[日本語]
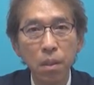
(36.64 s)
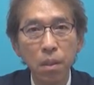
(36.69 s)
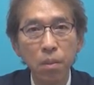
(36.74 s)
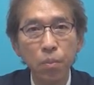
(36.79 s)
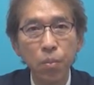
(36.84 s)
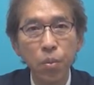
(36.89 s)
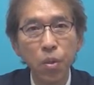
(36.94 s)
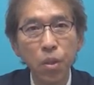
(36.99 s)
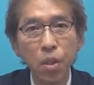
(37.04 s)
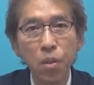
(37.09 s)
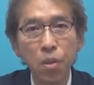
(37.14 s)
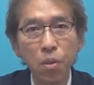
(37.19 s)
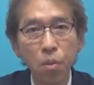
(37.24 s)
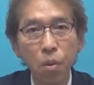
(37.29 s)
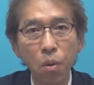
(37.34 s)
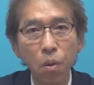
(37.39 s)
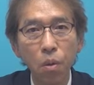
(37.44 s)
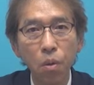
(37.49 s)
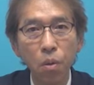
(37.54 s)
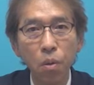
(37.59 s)

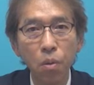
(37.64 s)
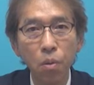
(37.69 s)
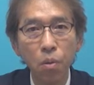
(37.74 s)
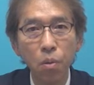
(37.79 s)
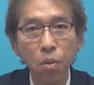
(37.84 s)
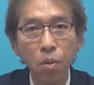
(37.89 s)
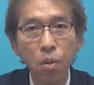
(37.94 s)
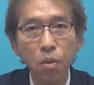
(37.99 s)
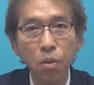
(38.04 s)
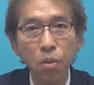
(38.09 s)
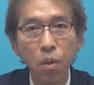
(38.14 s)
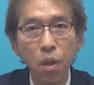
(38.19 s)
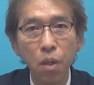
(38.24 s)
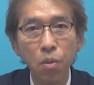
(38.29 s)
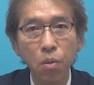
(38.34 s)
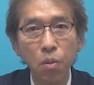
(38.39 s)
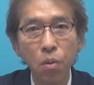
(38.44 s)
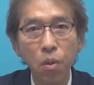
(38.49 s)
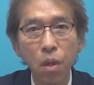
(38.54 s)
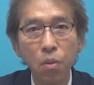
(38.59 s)
プリントというのは
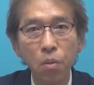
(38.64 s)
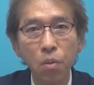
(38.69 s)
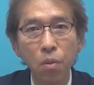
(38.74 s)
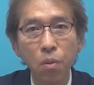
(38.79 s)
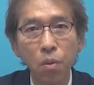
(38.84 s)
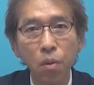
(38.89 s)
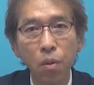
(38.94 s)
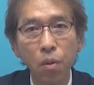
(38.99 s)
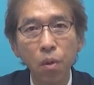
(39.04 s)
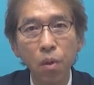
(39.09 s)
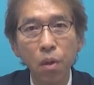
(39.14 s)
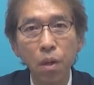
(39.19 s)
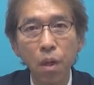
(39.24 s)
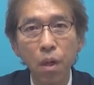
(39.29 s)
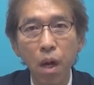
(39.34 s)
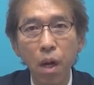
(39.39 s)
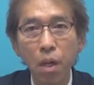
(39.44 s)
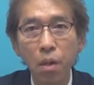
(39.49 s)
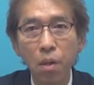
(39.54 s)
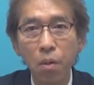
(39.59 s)
その後の
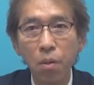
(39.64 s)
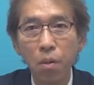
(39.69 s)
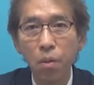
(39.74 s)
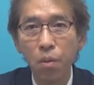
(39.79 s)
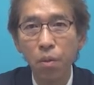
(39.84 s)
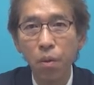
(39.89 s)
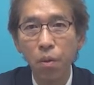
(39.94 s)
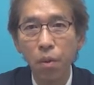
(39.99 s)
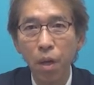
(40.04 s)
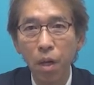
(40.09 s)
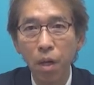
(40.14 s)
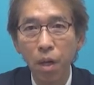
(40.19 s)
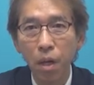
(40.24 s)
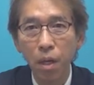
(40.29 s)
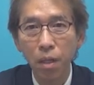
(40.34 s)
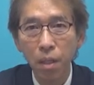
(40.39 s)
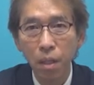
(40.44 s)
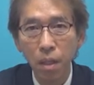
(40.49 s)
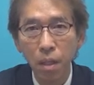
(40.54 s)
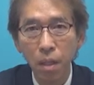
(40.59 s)
カッコの
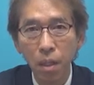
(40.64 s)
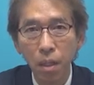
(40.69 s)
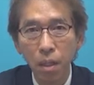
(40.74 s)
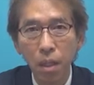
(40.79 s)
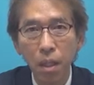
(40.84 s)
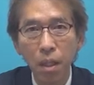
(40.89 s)
中に